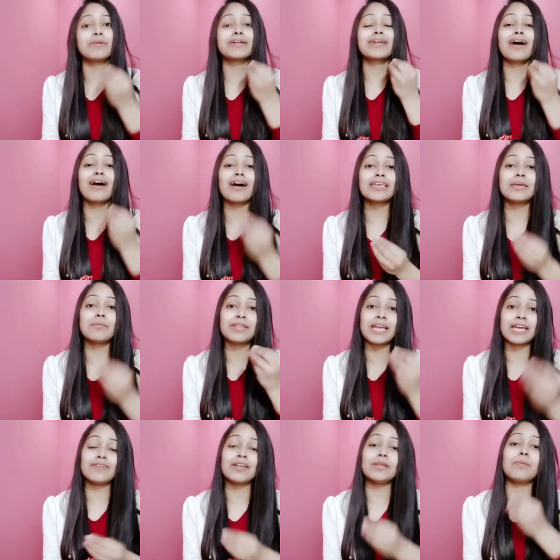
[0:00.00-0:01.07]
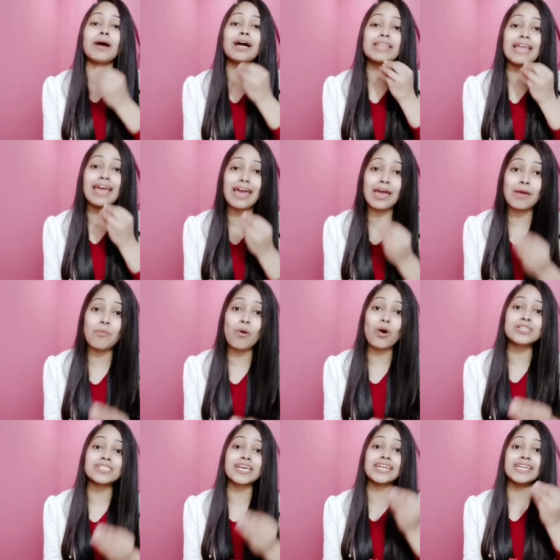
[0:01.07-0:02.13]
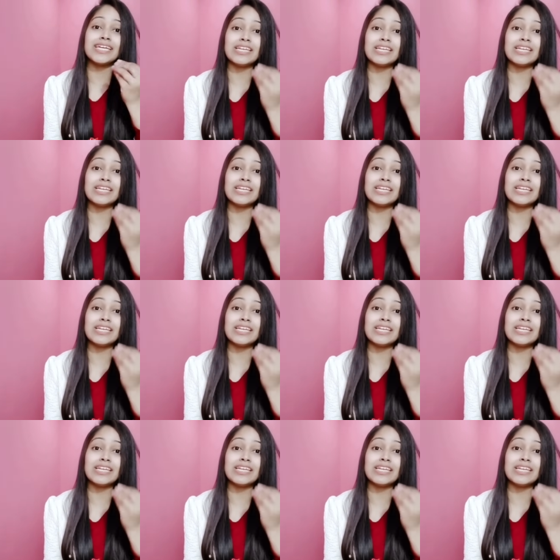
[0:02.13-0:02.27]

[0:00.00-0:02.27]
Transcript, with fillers: बट हाँ ये बताने वाली बात है बहुत सारे